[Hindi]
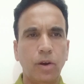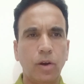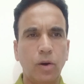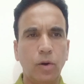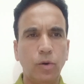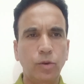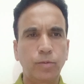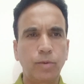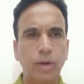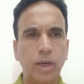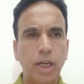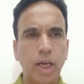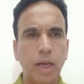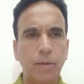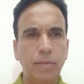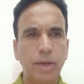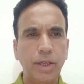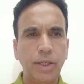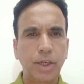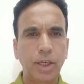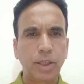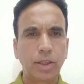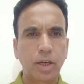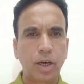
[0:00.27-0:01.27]

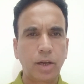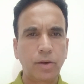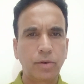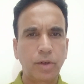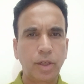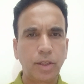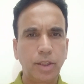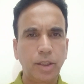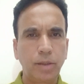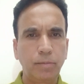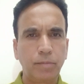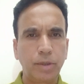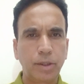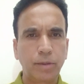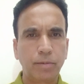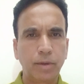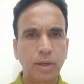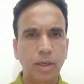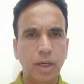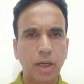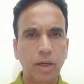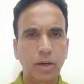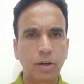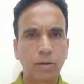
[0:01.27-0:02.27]
अउज़बिल्लाशैतानरजीम
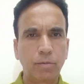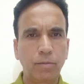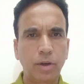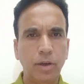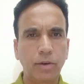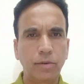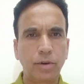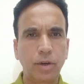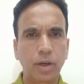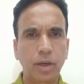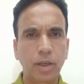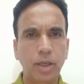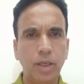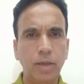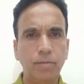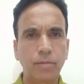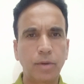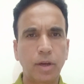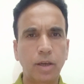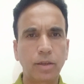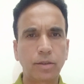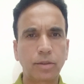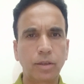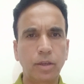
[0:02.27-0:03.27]
बसमीम
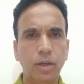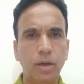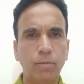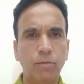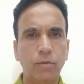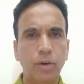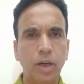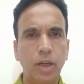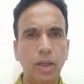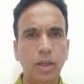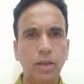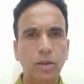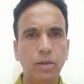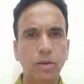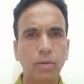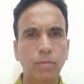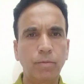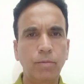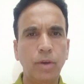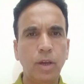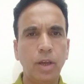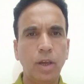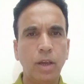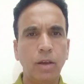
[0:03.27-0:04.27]
अल्लाम
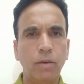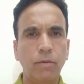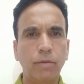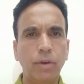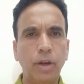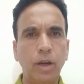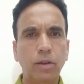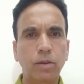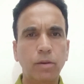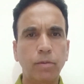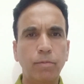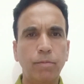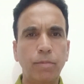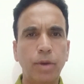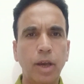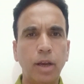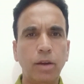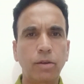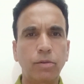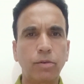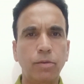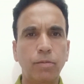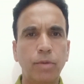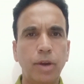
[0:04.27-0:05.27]
वेलकम
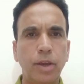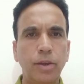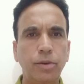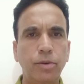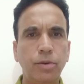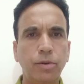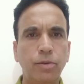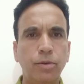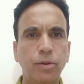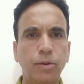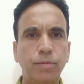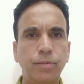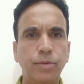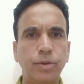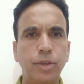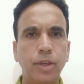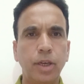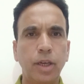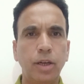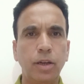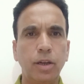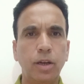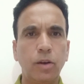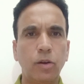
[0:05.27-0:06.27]
बैक टू माय यूट्यूब
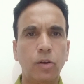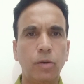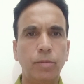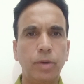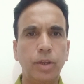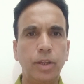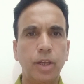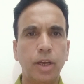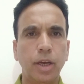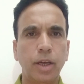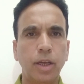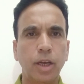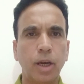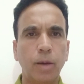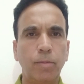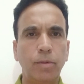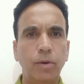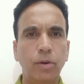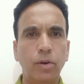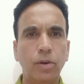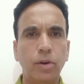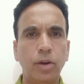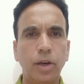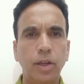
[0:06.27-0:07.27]
चैनल उम्मीद है कि आप
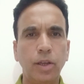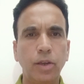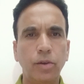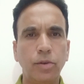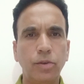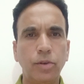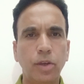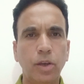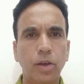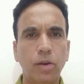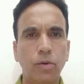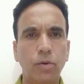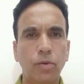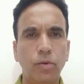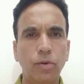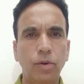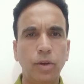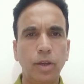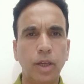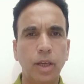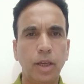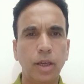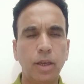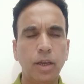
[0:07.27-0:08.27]
लोग खरीद से
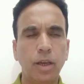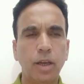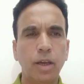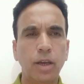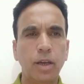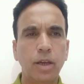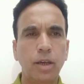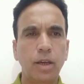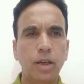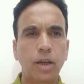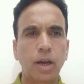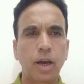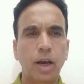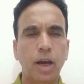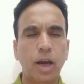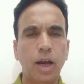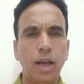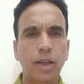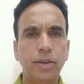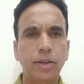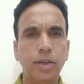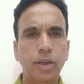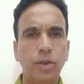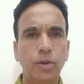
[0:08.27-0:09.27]
होंगे
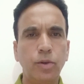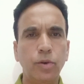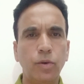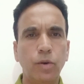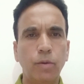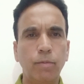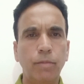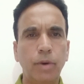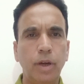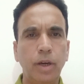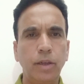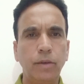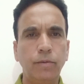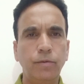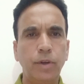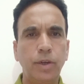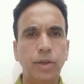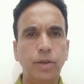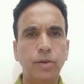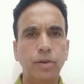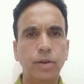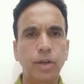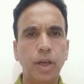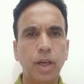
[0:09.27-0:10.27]
आज की जो हमारी
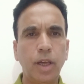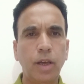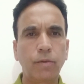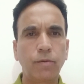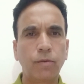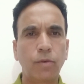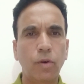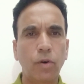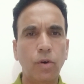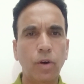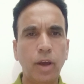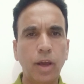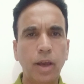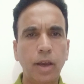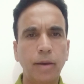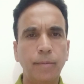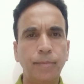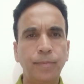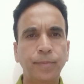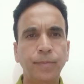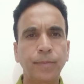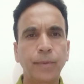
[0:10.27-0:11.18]
वीडियो है वो है